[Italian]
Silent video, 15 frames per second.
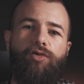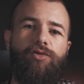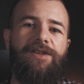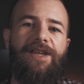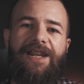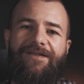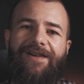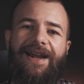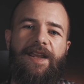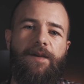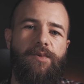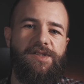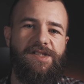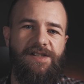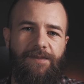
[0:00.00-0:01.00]
tutte le varie
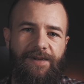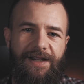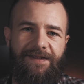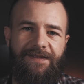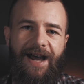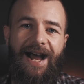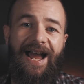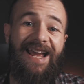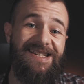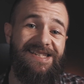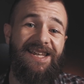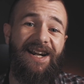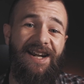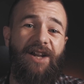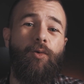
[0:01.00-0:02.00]
possibilità,
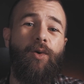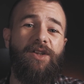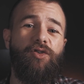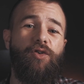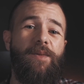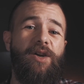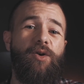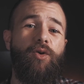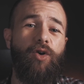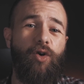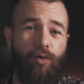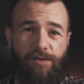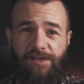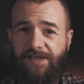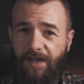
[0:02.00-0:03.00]
esserne quantomeno
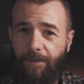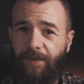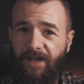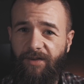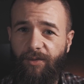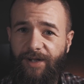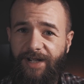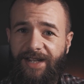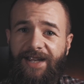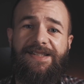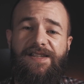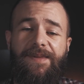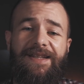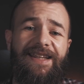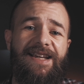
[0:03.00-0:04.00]
consapevoli.
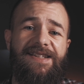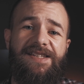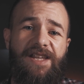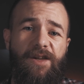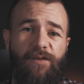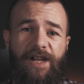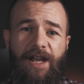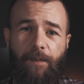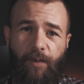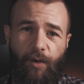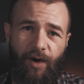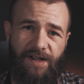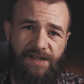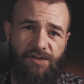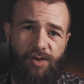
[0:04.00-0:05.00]
Simmetria significa
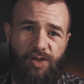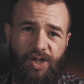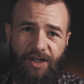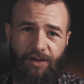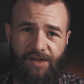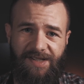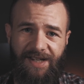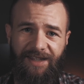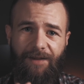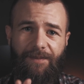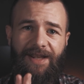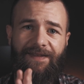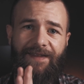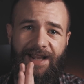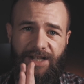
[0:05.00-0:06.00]
porre il soggetto
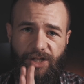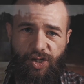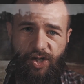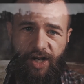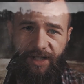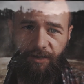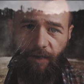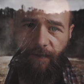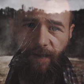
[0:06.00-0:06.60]
esattamente al centro